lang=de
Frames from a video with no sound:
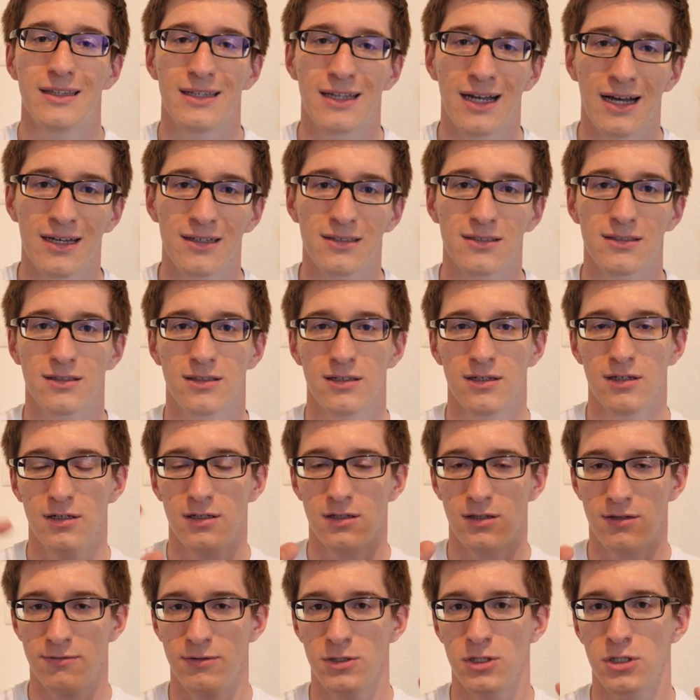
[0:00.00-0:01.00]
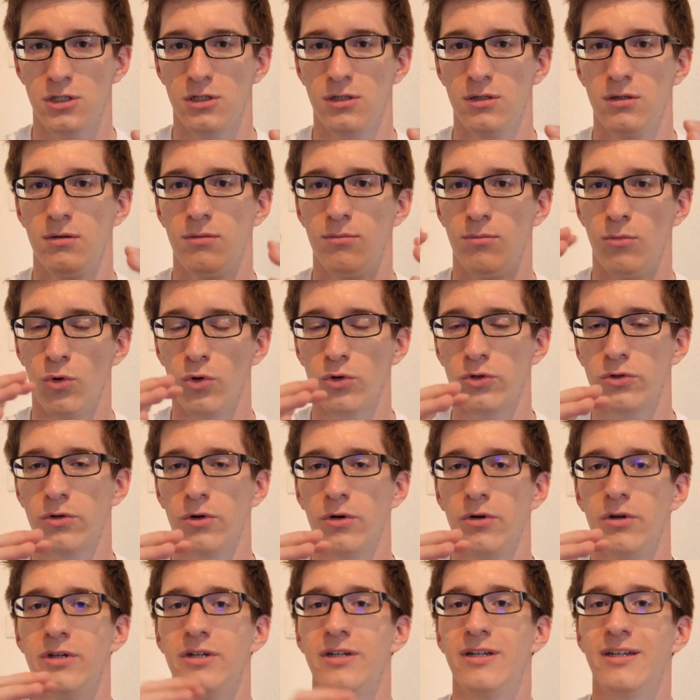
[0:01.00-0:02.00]
das zwischen
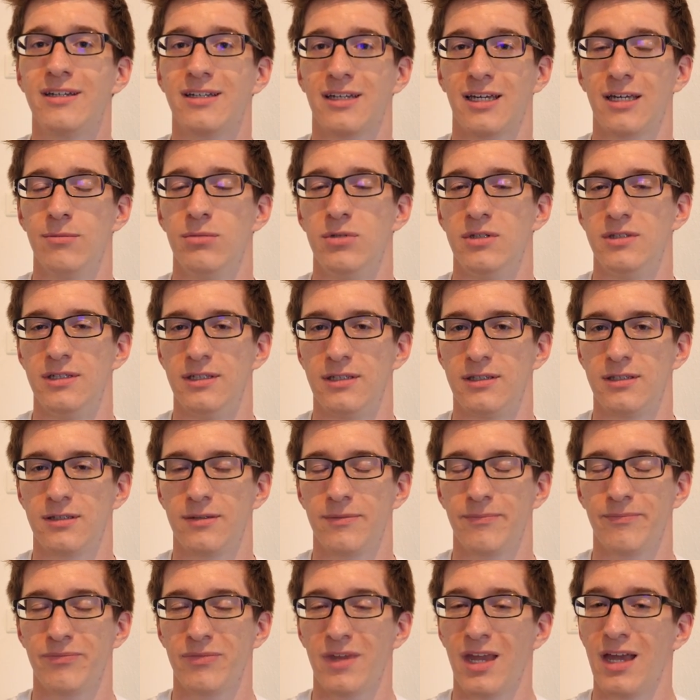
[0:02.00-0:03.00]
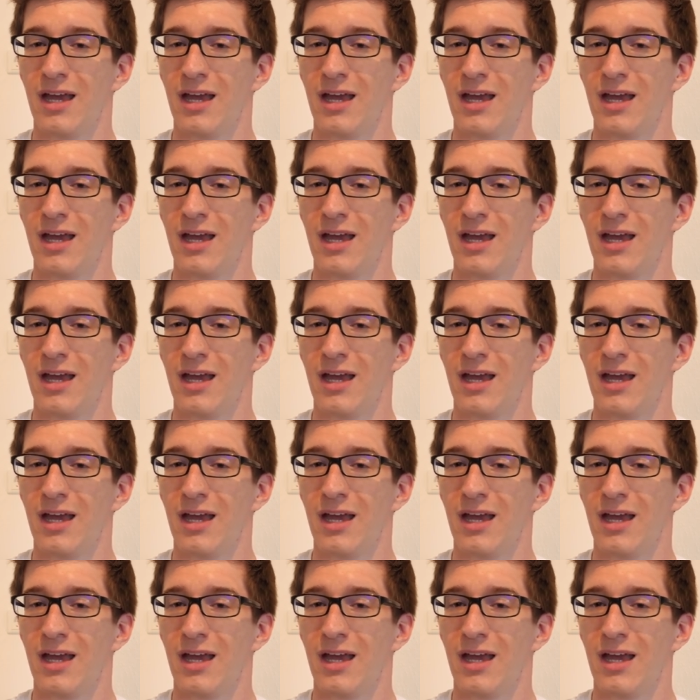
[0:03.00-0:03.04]
Motor und Getriebe sitzt.